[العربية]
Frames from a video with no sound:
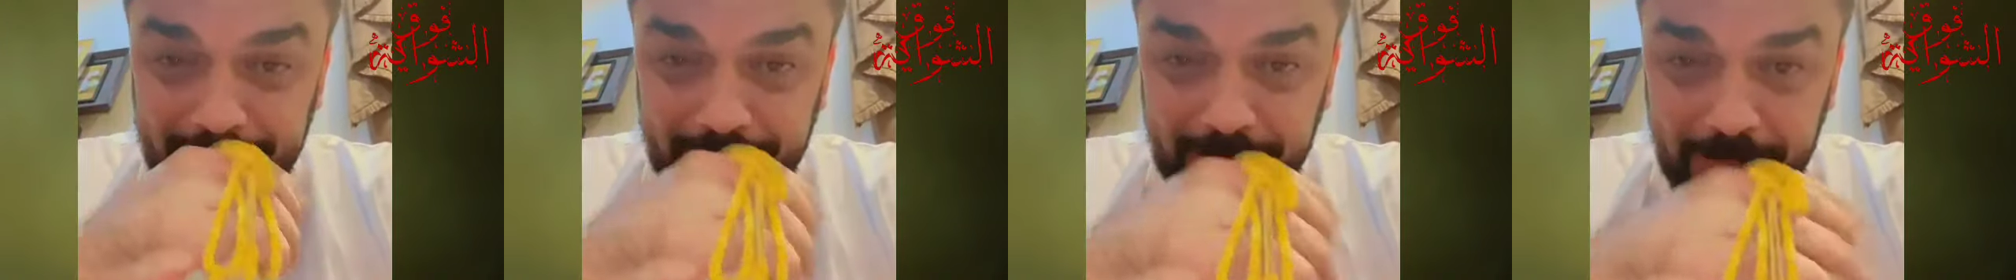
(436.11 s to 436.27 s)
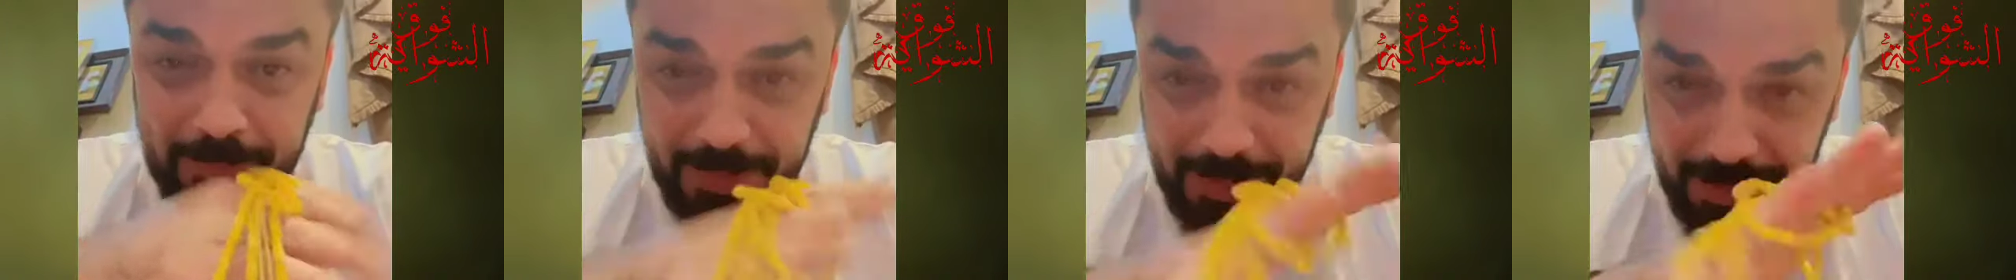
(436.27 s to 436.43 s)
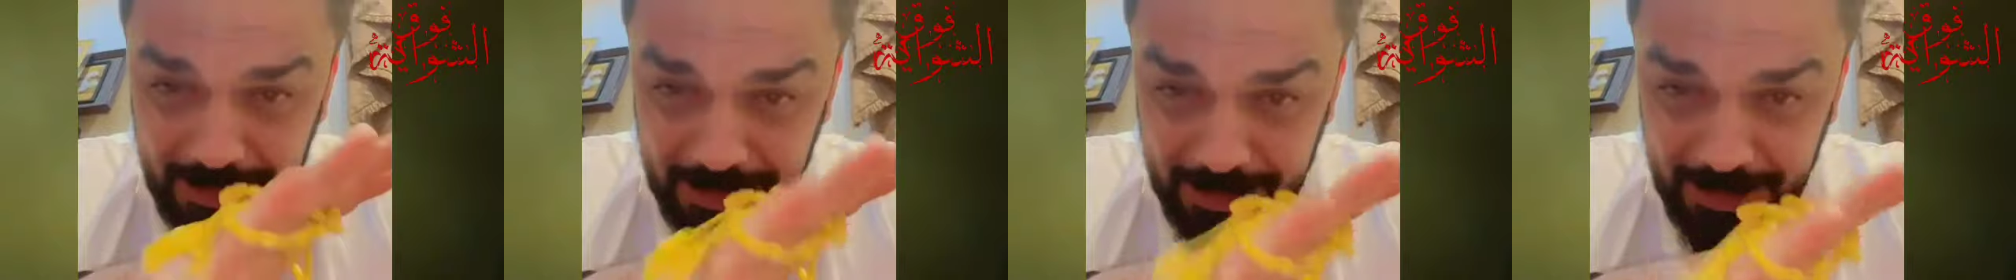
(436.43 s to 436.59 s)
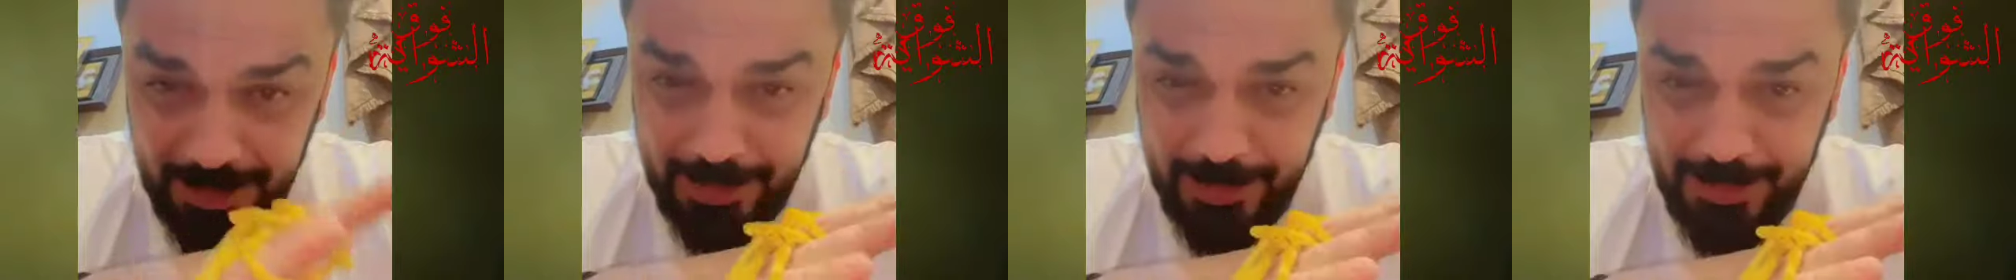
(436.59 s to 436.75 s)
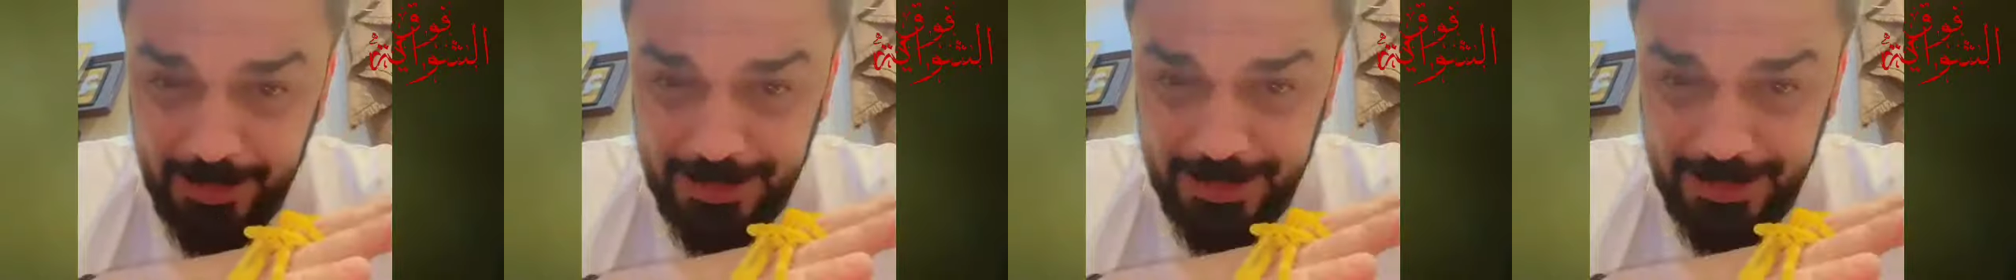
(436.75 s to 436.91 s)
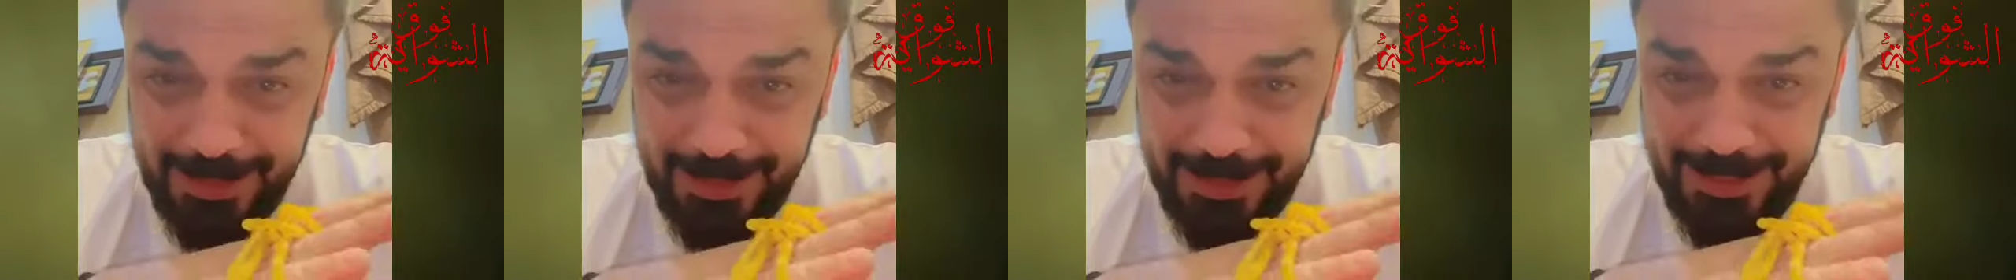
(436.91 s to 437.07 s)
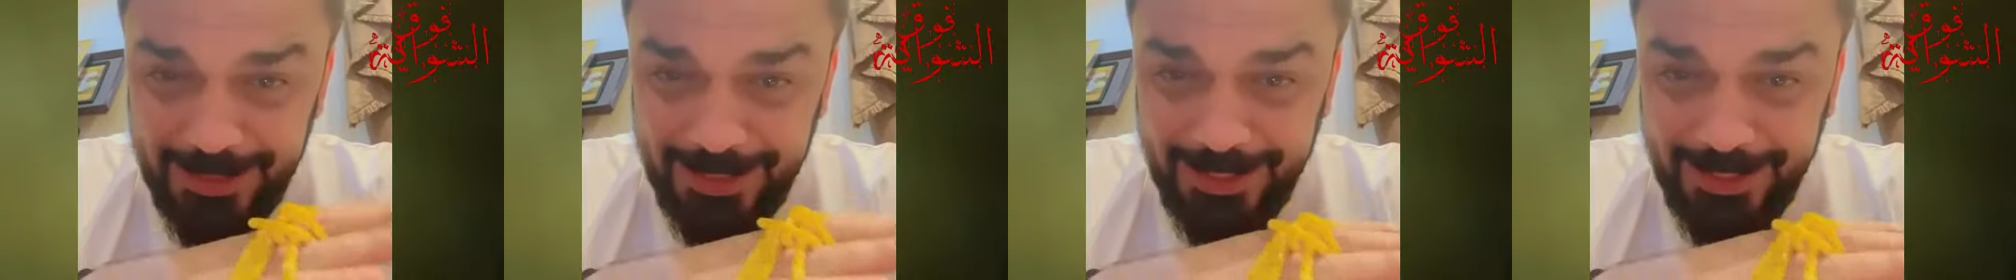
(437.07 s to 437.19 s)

100 كيلو ديالك